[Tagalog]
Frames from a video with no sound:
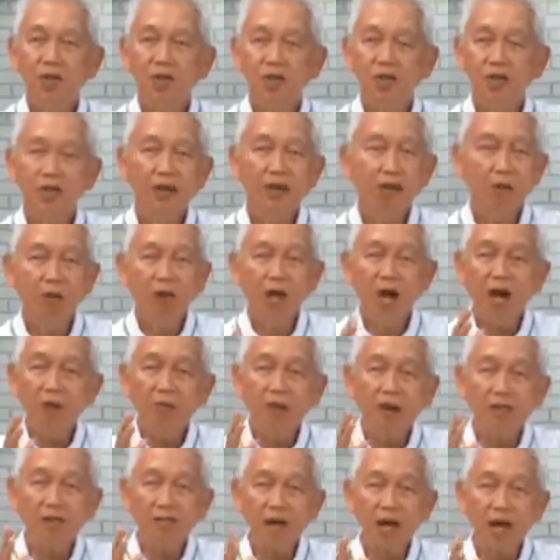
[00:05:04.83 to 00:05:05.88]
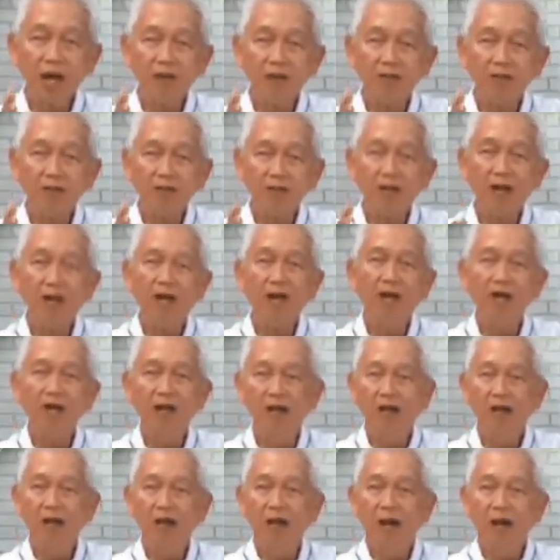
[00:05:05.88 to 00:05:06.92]
na mula pa sa Afrika
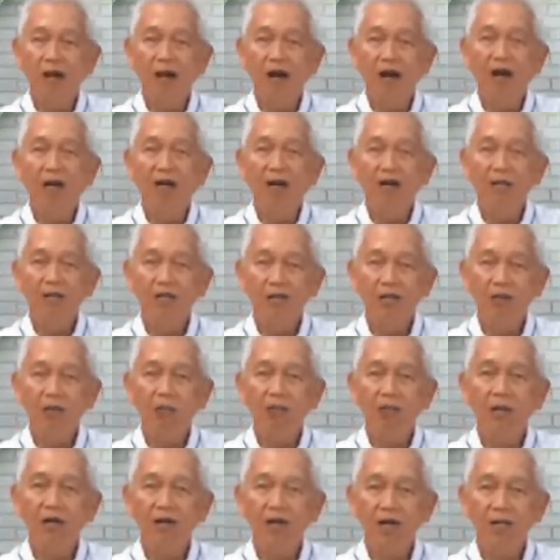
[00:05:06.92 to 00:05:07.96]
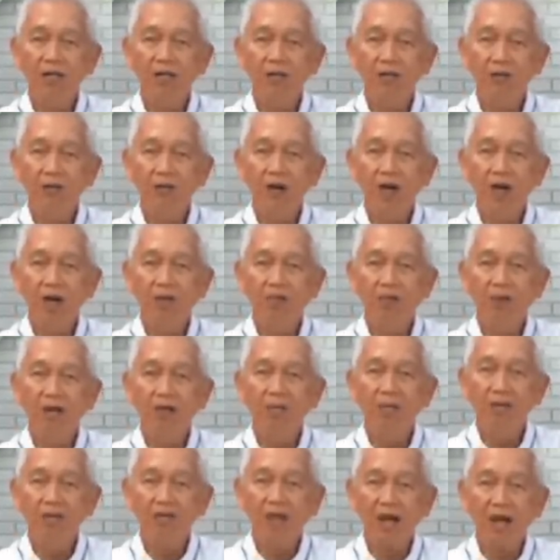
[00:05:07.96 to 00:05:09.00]
ang Ethiopia na ito ay may
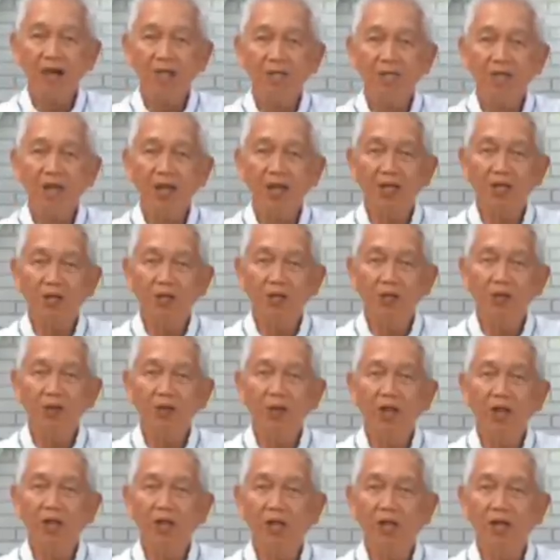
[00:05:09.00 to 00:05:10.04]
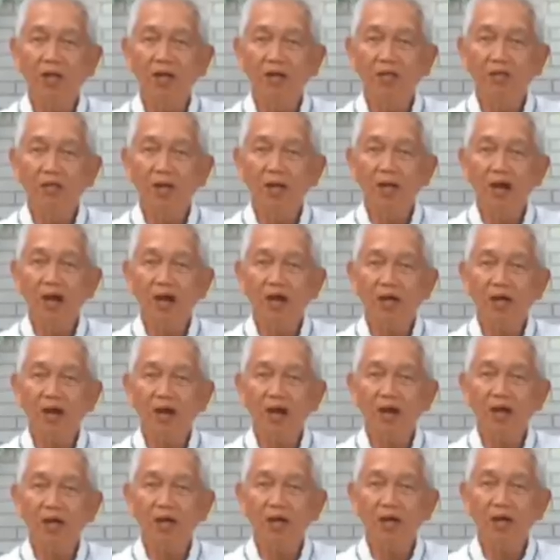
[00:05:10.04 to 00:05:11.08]
mataas na katungkulan sa
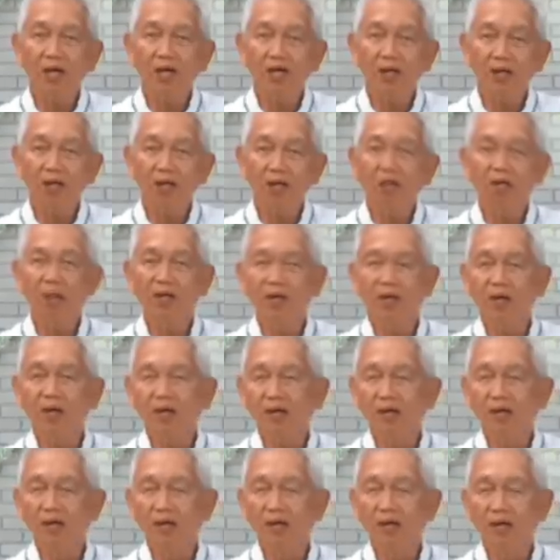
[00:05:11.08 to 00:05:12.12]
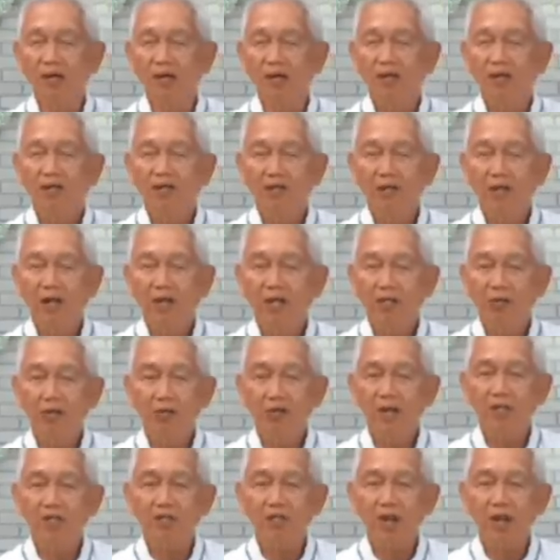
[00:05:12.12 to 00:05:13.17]
kaharian ng Ethiopia.
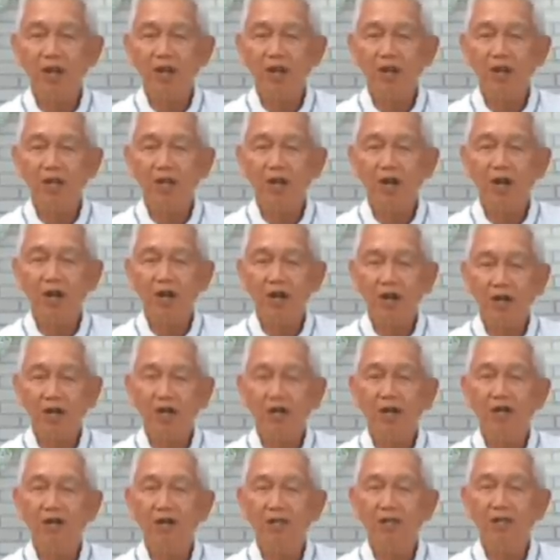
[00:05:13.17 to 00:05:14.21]
Treasurer siya ng reyna.